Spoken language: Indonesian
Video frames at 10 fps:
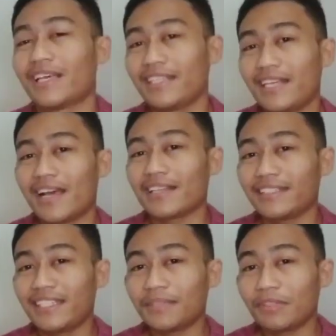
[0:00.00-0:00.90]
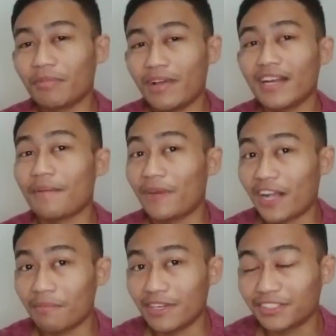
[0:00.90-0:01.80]
Ya, jadi teman-teman
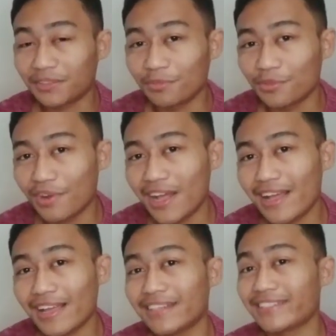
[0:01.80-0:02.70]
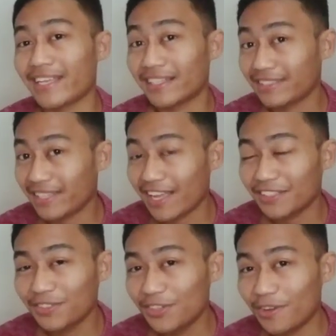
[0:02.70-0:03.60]
apa kabar semua? Ada
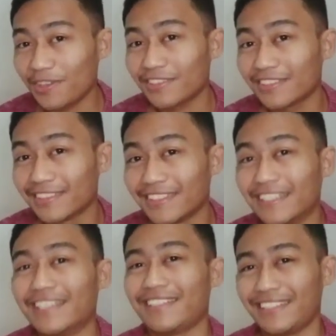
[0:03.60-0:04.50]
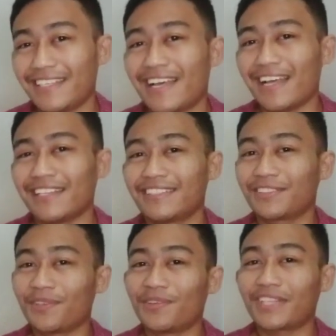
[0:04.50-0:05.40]
sehat-sehat Jo? Ya,
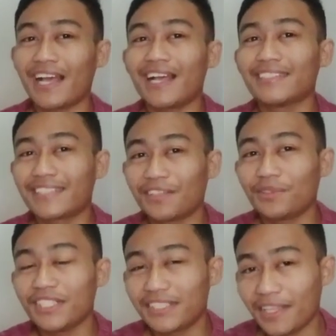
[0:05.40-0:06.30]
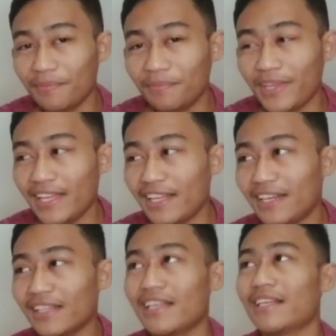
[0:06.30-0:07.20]
so tanggal 1
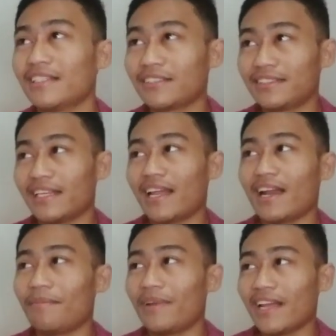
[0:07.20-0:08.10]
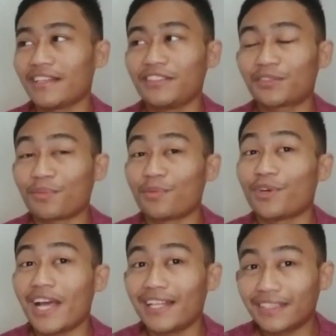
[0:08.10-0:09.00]
Desember nyendak lama lagi
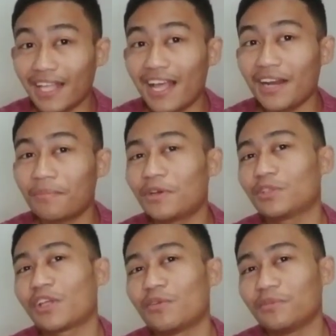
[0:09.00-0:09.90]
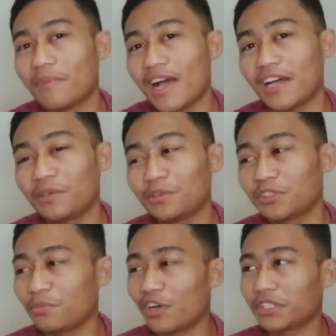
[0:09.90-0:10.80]
semua Natal, baru tahun baru.
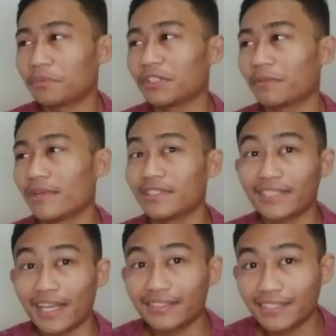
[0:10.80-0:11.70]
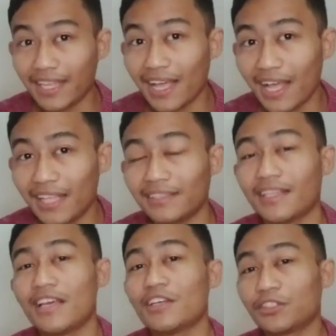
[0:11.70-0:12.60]
Semoga teman-teman
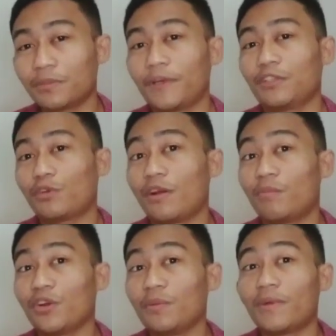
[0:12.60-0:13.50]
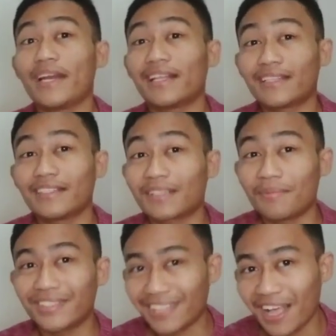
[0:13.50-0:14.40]
sehat-sehat supaya orang boleh buat Natal
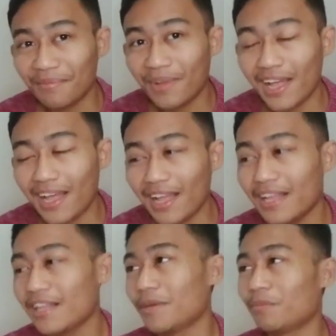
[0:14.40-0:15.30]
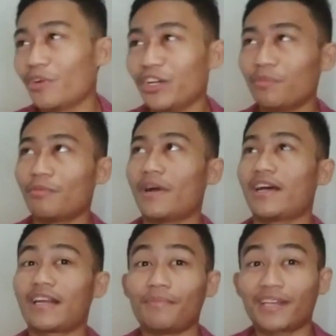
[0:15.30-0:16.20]
sama-sama, boleh mau
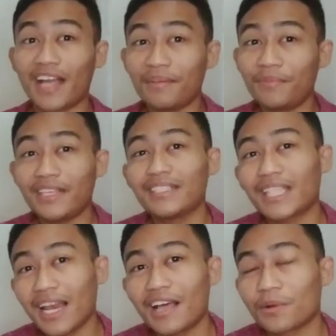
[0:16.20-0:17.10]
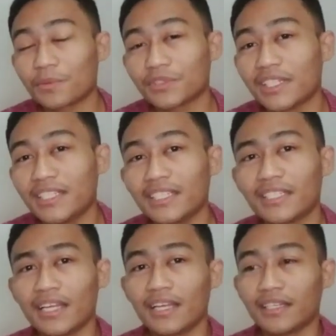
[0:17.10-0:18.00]
rame-rame di Talaut.
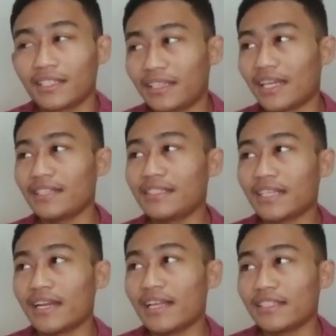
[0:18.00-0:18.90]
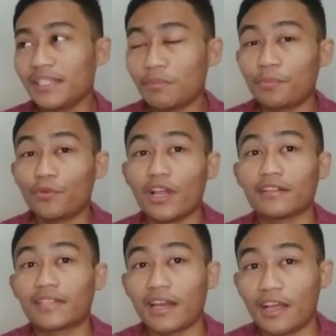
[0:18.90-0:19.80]
Jadi kita rencana ini mau
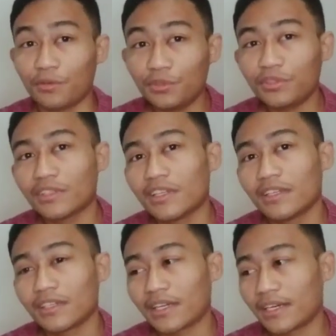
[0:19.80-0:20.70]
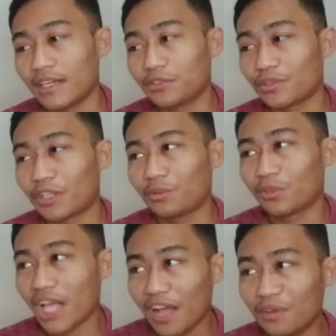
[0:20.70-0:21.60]
pulang laut karena
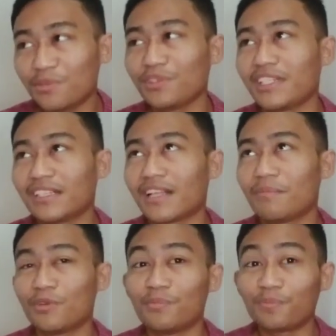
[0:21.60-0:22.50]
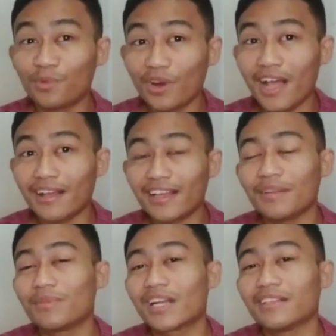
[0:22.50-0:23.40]
satu tahun kita belum pulang,
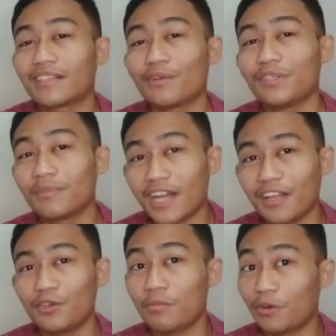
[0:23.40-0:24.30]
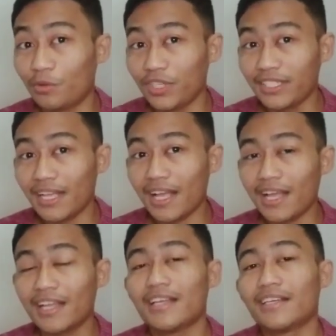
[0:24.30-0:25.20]
ada merantau di Manado
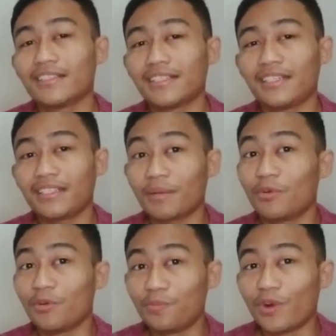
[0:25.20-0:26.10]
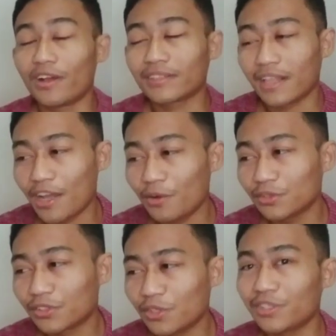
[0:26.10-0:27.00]
bakulia, jadi kita belum pulang
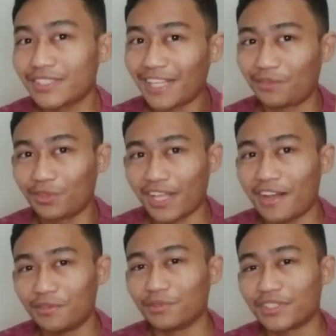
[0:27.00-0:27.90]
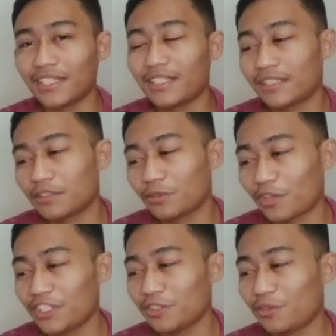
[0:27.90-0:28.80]
talaut so satu tahun. Jadi kita so
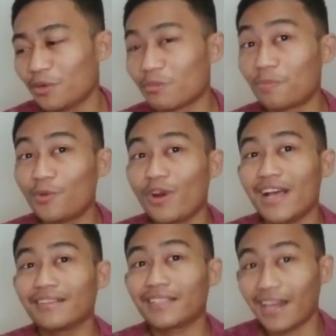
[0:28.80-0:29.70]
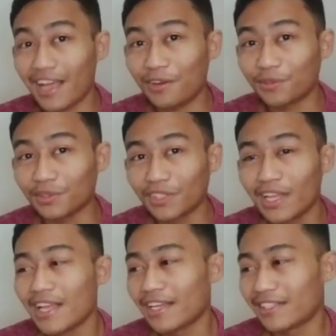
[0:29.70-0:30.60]
rindu mau pulang laut
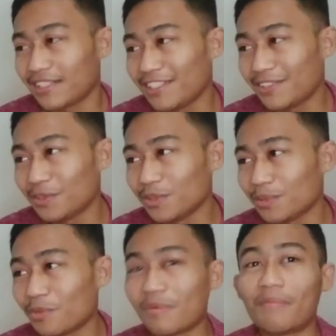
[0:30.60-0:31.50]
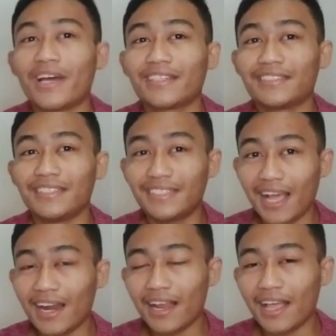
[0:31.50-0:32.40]
rindu mau babaris di
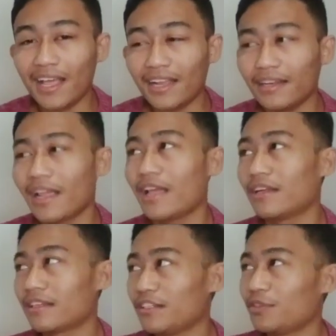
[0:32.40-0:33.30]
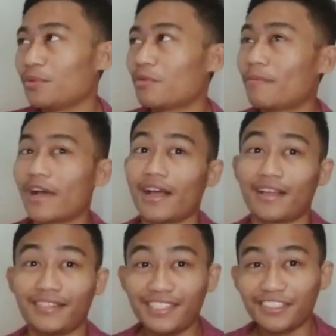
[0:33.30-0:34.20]
jalan, rindu mau
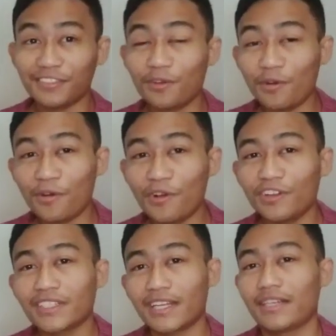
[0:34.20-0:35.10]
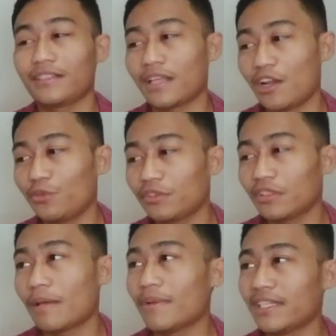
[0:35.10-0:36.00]
ba disco karena di
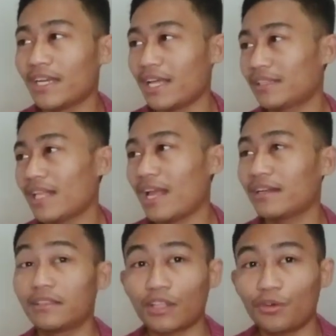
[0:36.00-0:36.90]
talaut namanya Natal dan